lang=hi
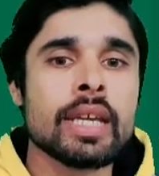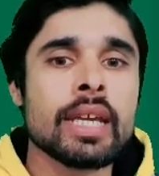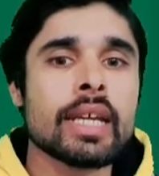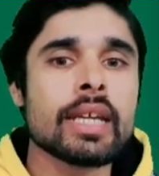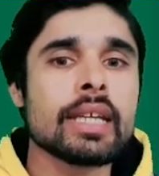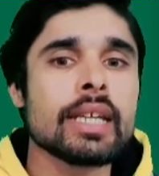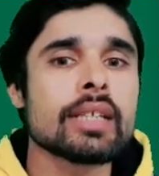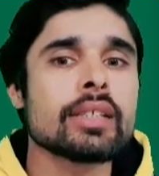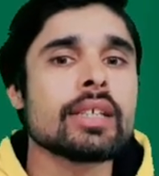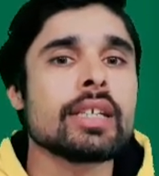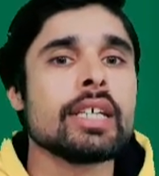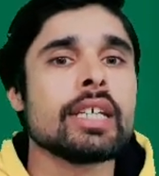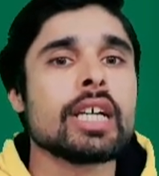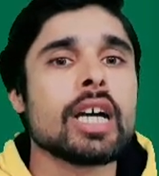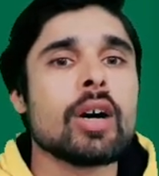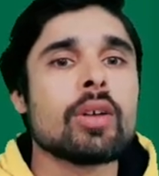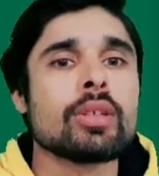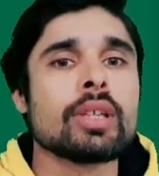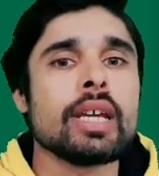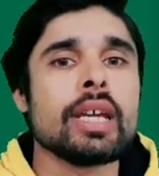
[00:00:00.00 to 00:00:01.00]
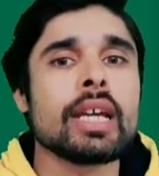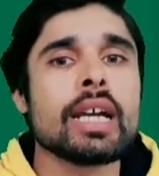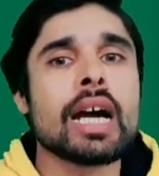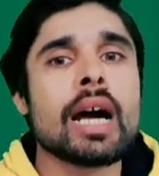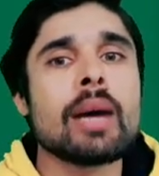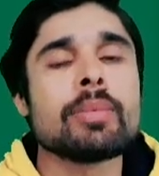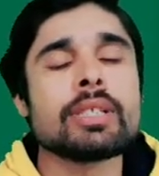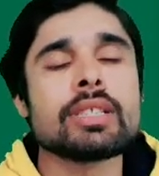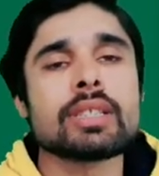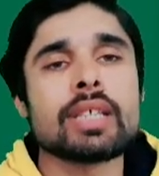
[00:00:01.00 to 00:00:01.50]
एक ये तरीका होता है एक
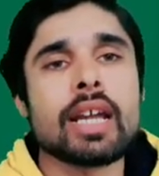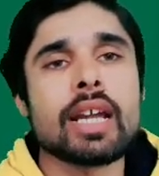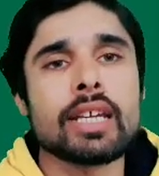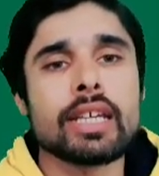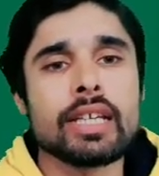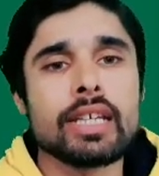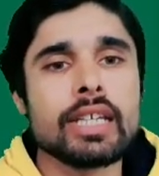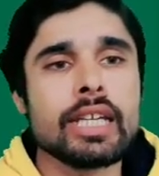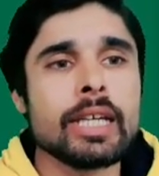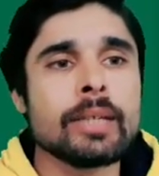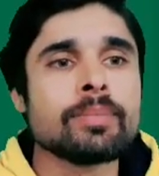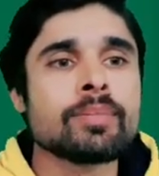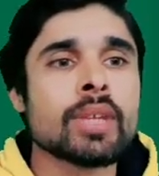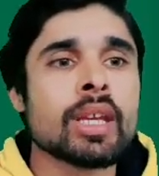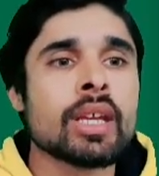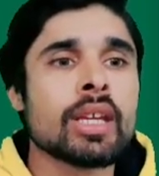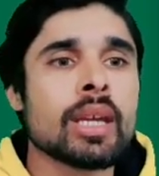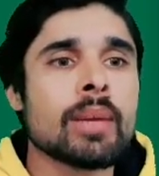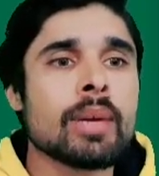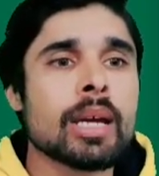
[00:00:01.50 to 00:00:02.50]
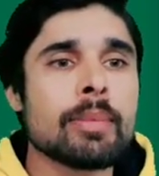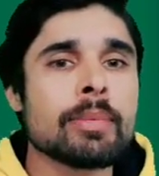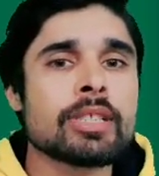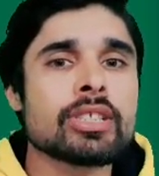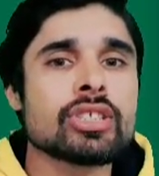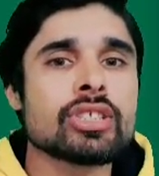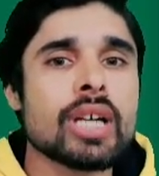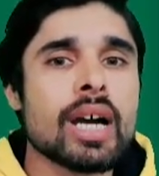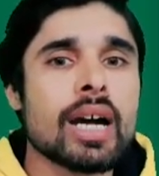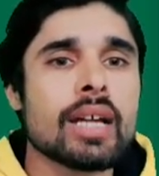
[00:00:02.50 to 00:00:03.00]
आप इस तरह गिन लें कि हमारे
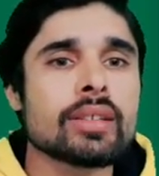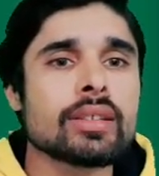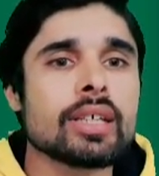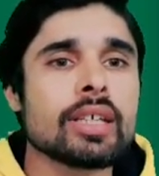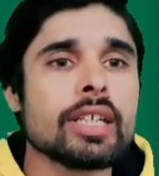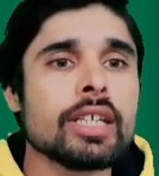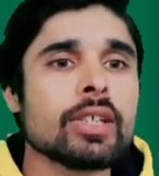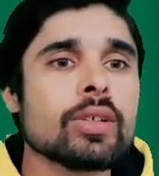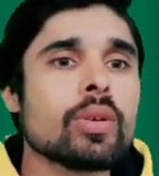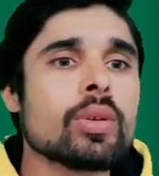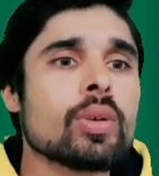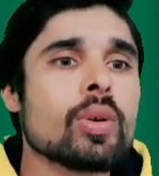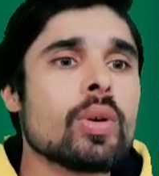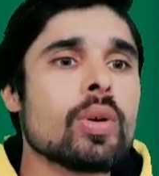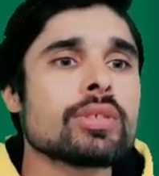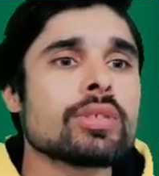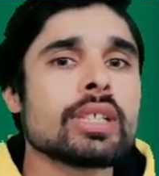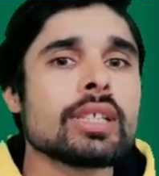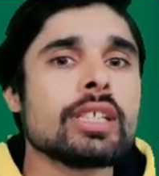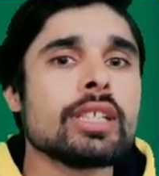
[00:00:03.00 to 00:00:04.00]
पास चार तारीख को कौन सा